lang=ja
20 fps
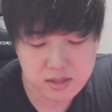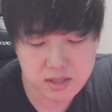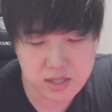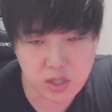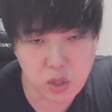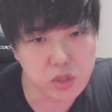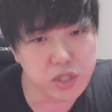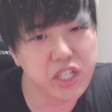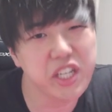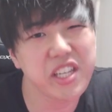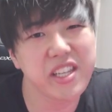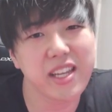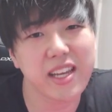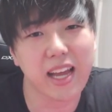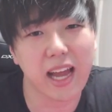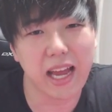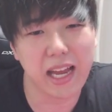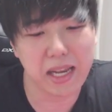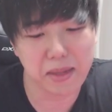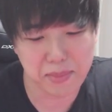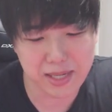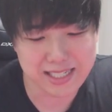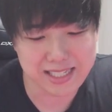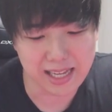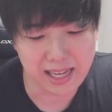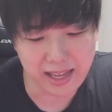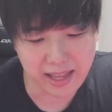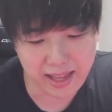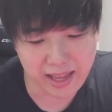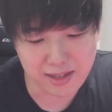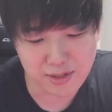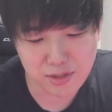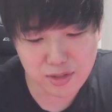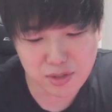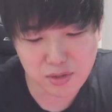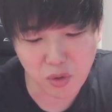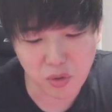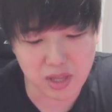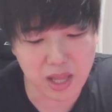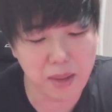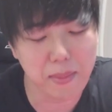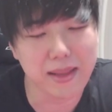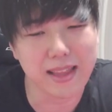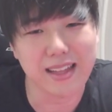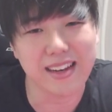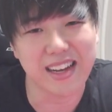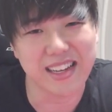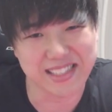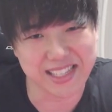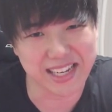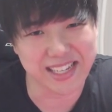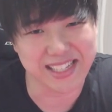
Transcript: 初心に帰りました。え、うんこ食べてるアザラ